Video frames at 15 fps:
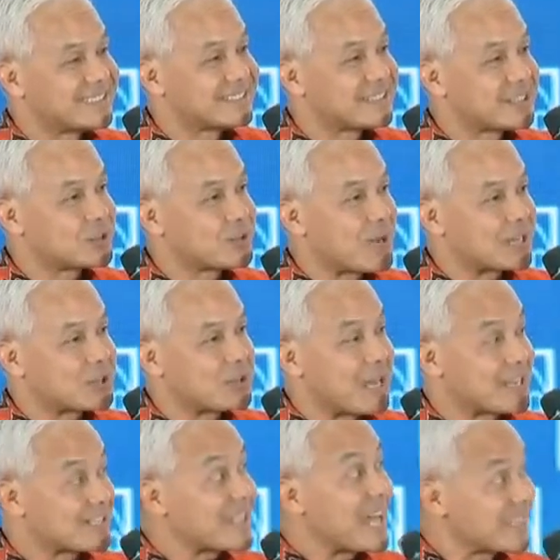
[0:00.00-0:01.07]
sesuatu
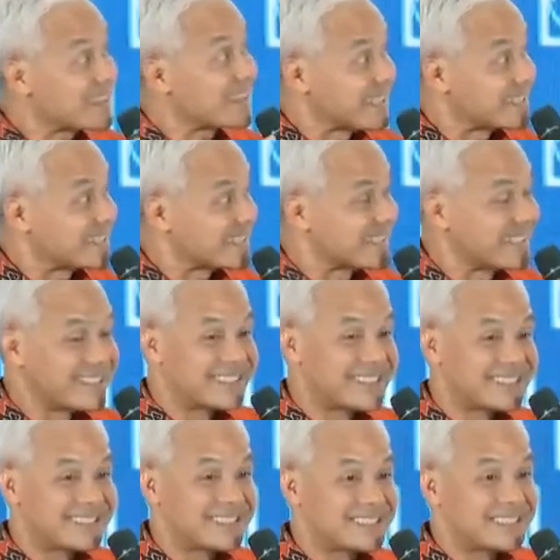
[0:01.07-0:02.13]
yang statis,
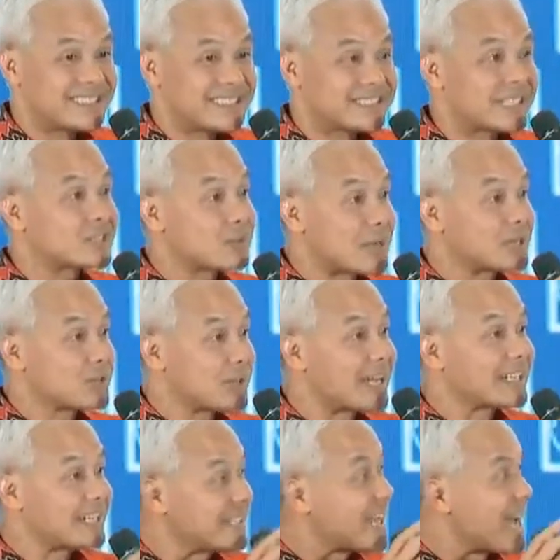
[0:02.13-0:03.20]
sesuatu
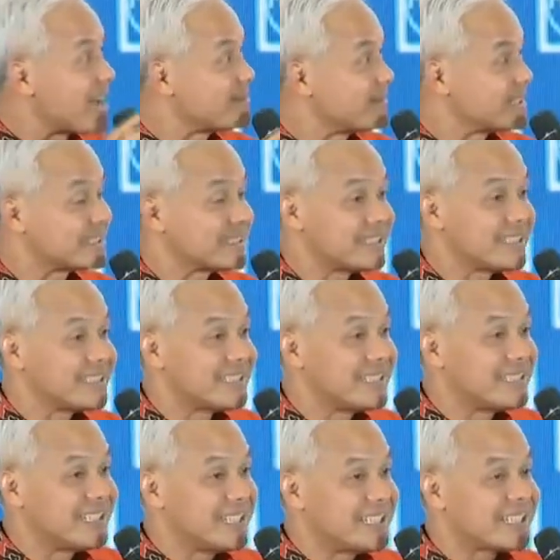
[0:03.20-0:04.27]
yang dinamis.
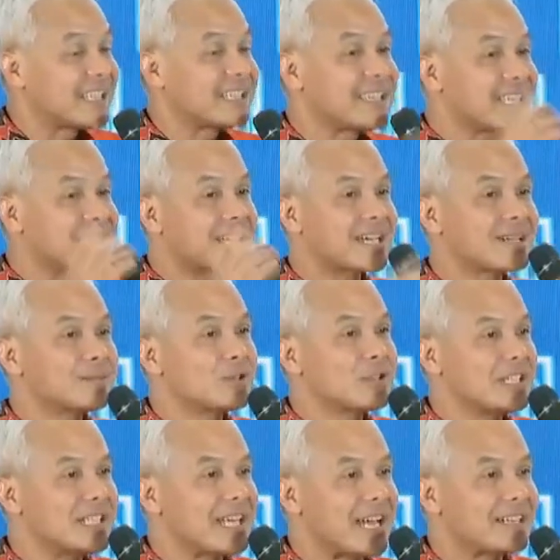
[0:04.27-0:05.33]
Ketika
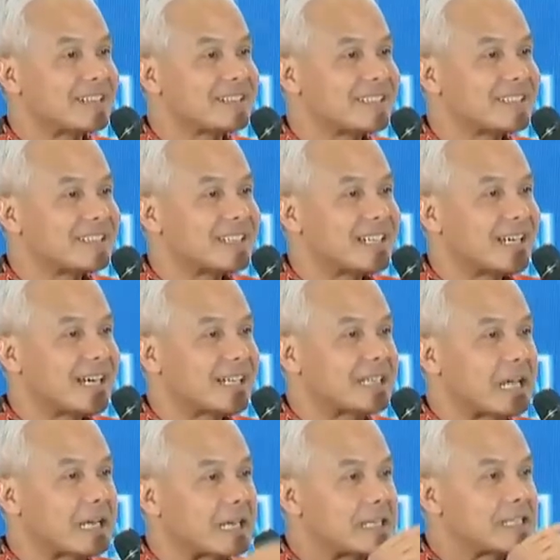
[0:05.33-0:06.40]
kemudian e,
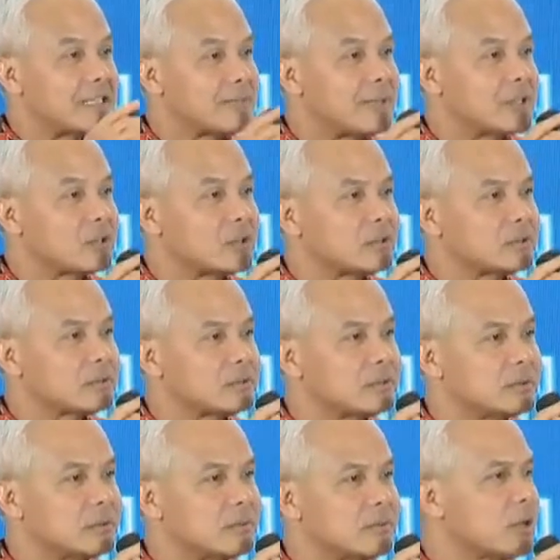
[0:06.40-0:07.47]
tech rezim itu,
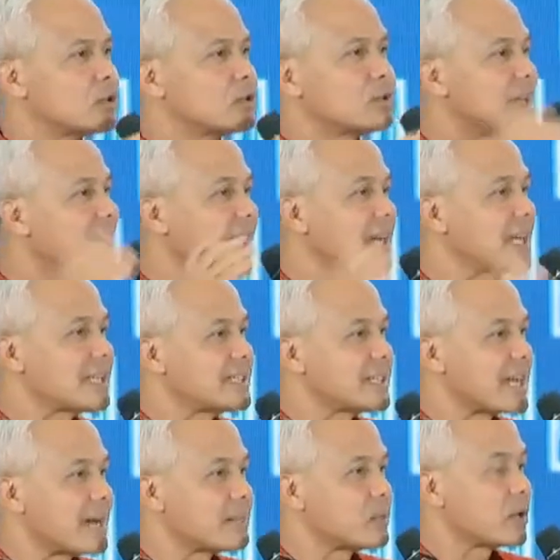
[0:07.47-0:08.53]
Mbok sudah kayak
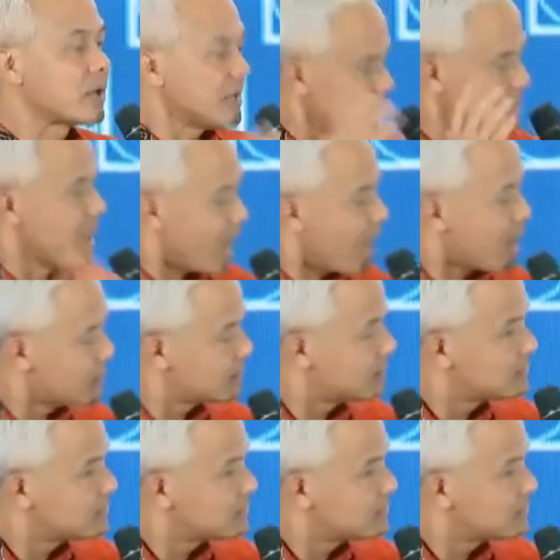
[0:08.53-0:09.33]
Singapura, iya.